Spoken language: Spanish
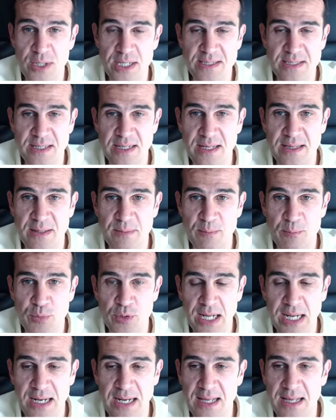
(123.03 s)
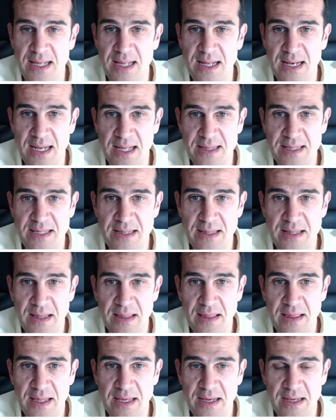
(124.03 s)
de una serie temporal la
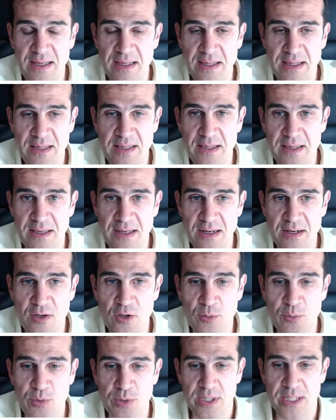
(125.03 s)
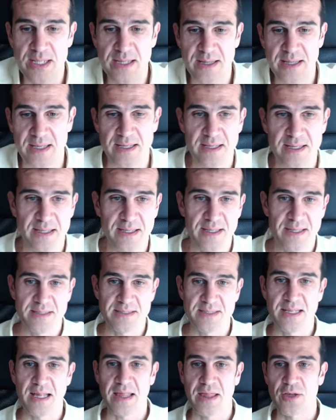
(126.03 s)
tendencia y el componente
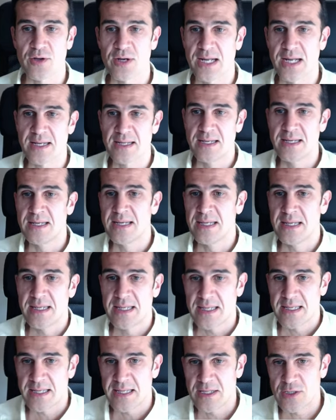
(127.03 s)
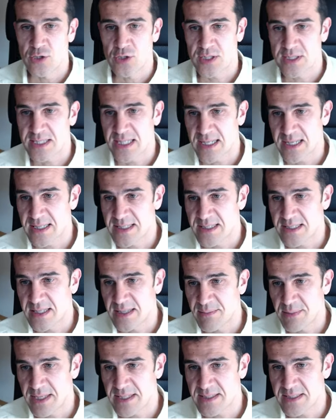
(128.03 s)
estacional. Entonces aquí
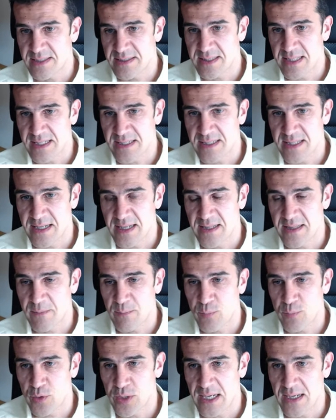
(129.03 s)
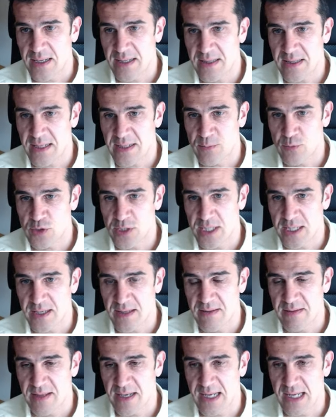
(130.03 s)
si veis esta serie temporal que tenemos
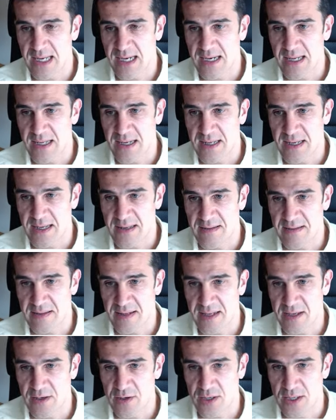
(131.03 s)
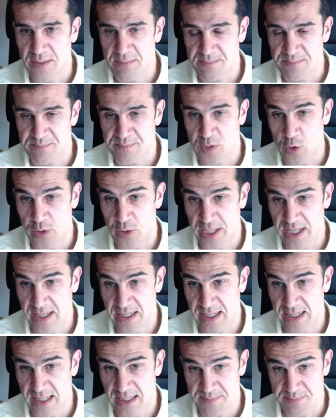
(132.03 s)
aquí sería la serie
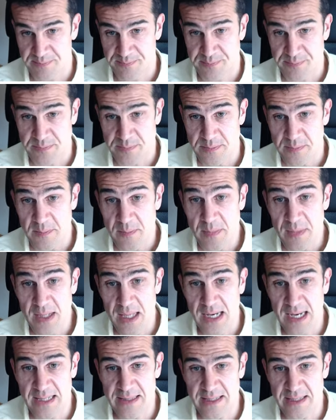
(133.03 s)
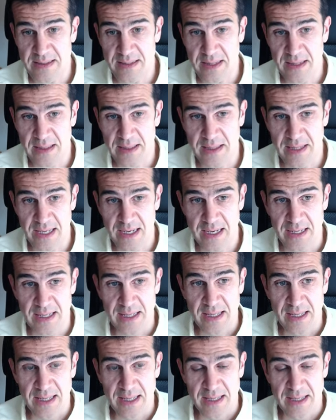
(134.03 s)
original, la tendencia
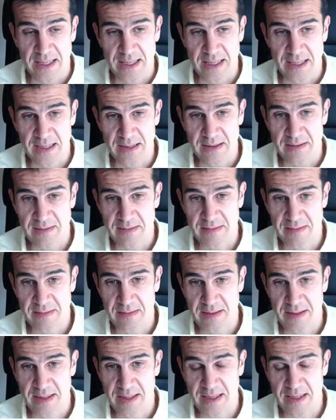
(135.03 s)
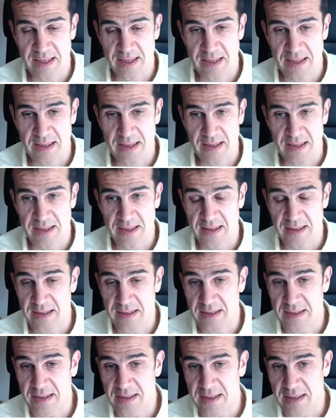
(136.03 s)
es...
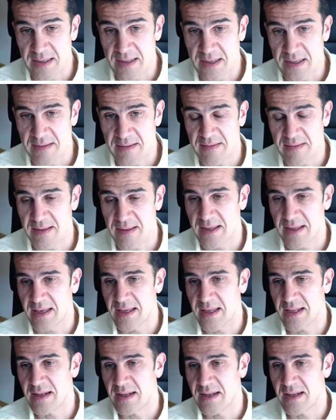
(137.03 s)
Eh, es